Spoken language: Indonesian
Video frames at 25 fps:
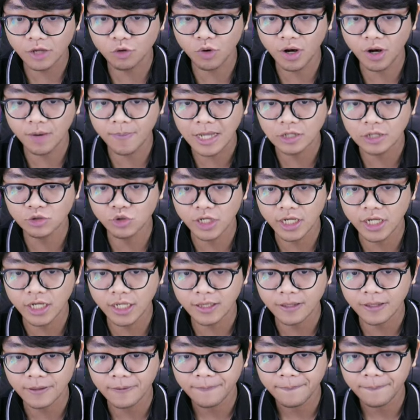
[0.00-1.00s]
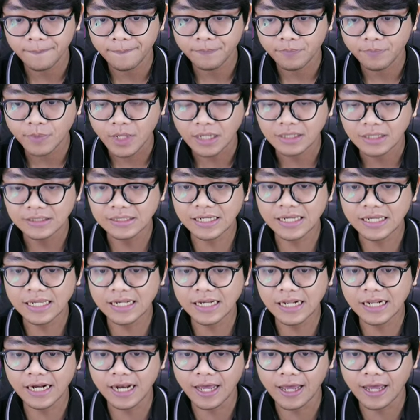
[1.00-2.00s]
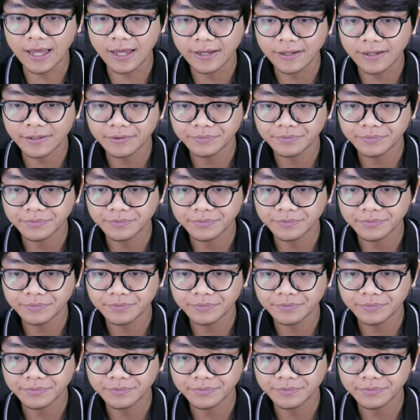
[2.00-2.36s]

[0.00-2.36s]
kayak kurang maju dikit. Seginilah.